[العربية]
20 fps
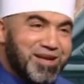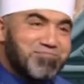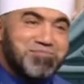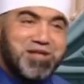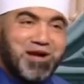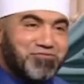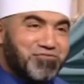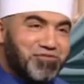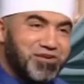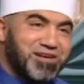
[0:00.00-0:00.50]
آه.
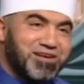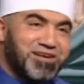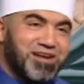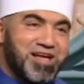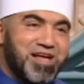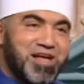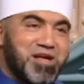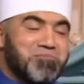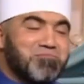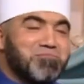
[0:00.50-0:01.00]
ابن عفان
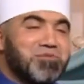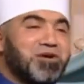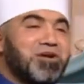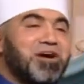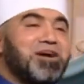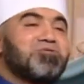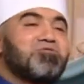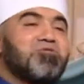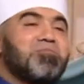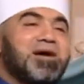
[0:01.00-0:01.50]
آه.
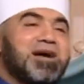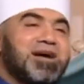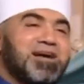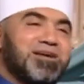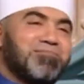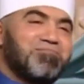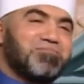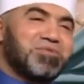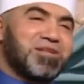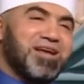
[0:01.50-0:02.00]
مراته
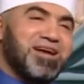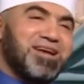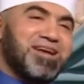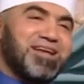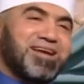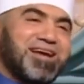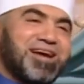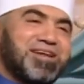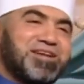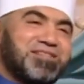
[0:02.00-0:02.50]
بقى
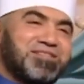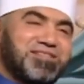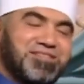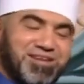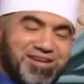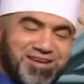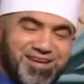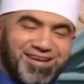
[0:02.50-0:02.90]
اللي كانت